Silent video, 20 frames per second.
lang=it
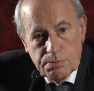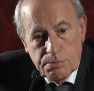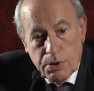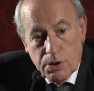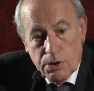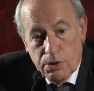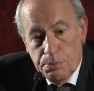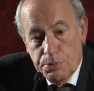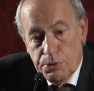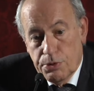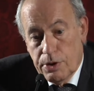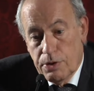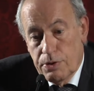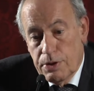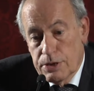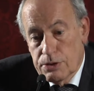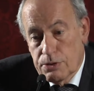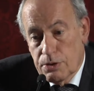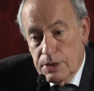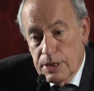poco più che un
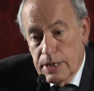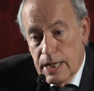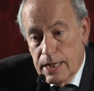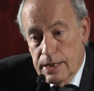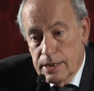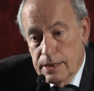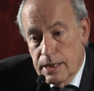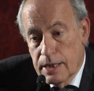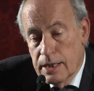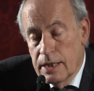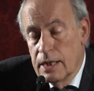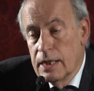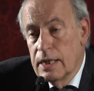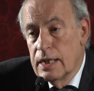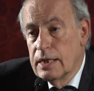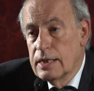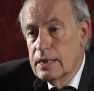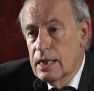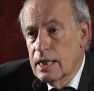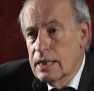esordiente,
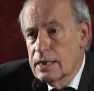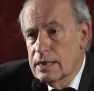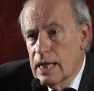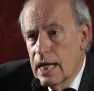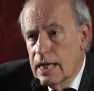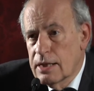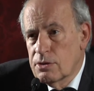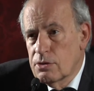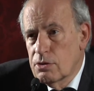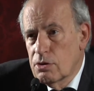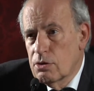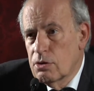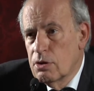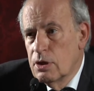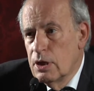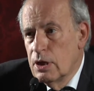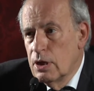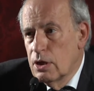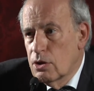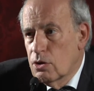trattandolo
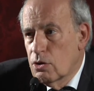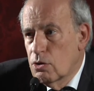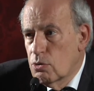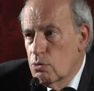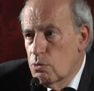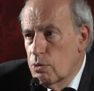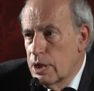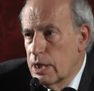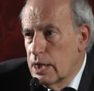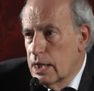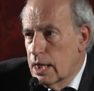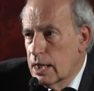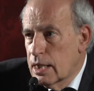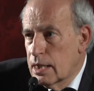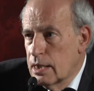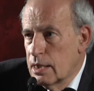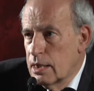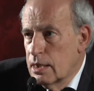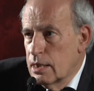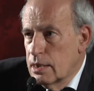con quella
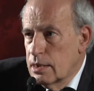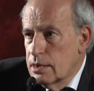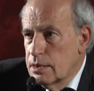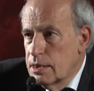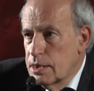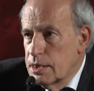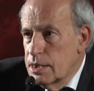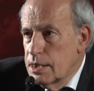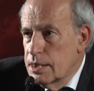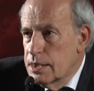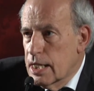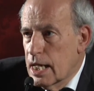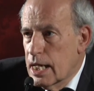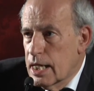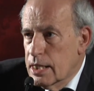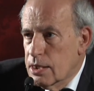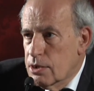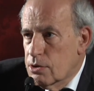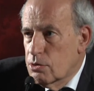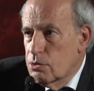
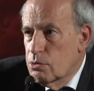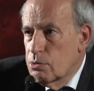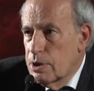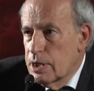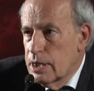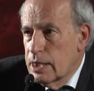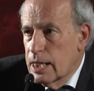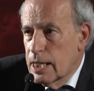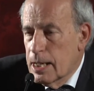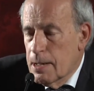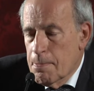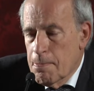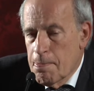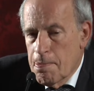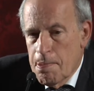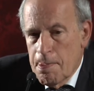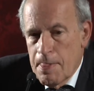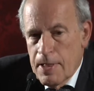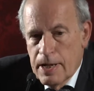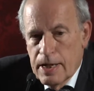dignità e con quella
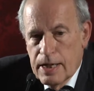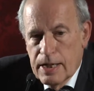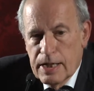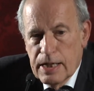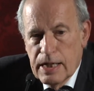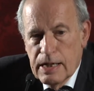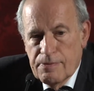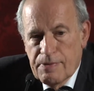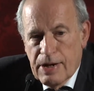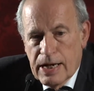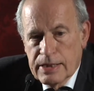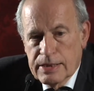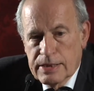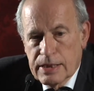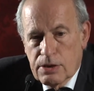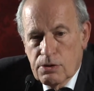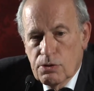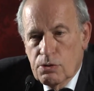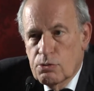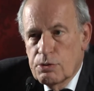
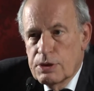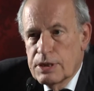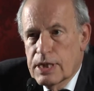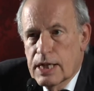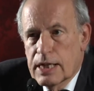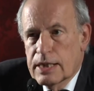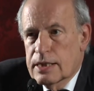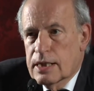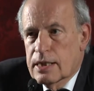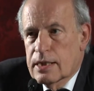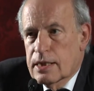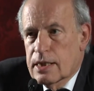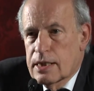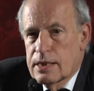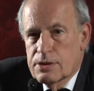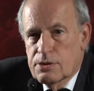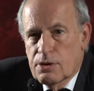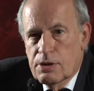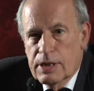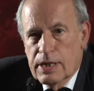rilevanza con cui tratta, che
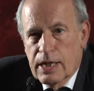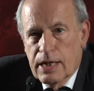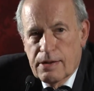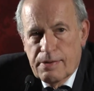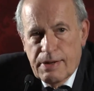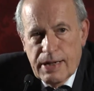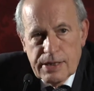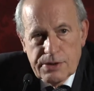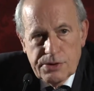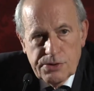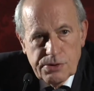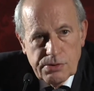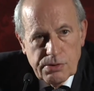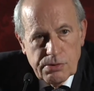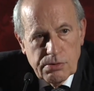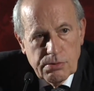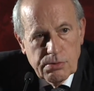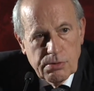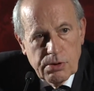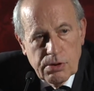ne so, il Caravaggio
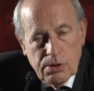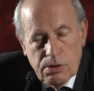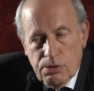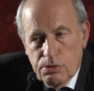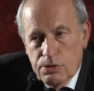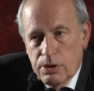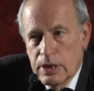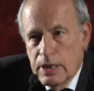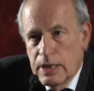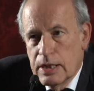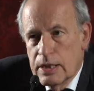o, o